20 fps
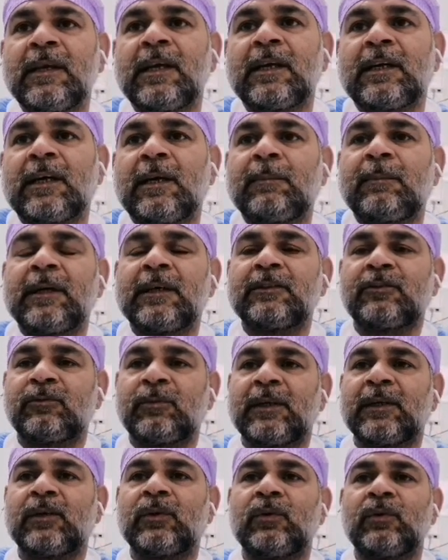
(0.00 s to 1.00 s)
इकामा
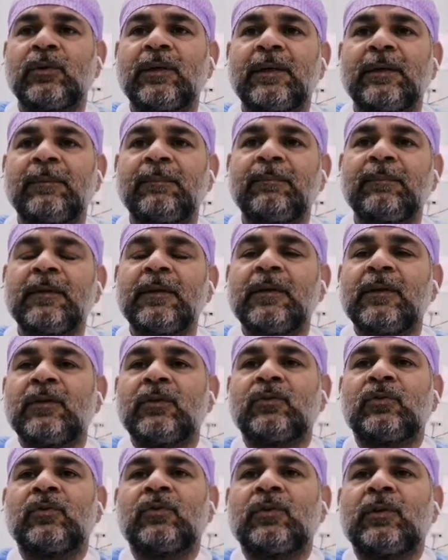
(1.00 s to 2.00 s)
एक्सपायर हो गया
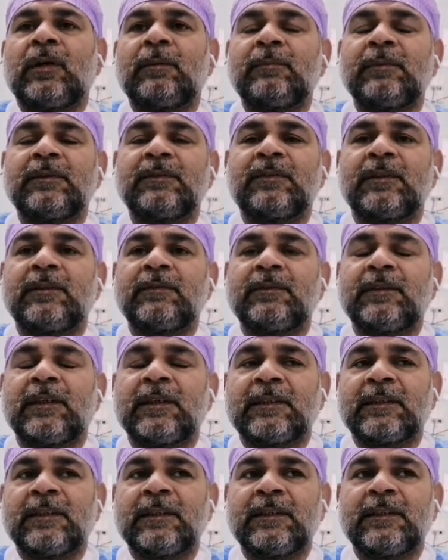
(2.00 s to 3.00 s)
तो हमने सिर्फ
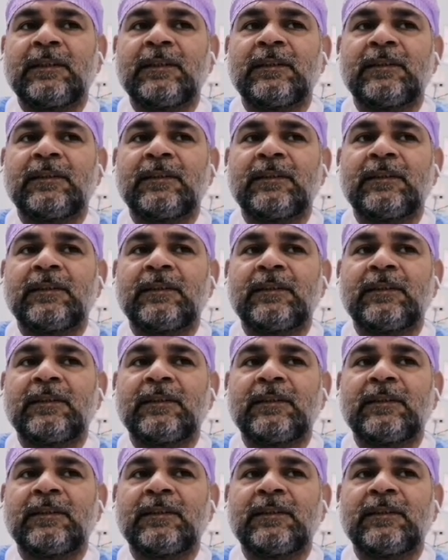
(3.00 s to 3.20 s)
जाके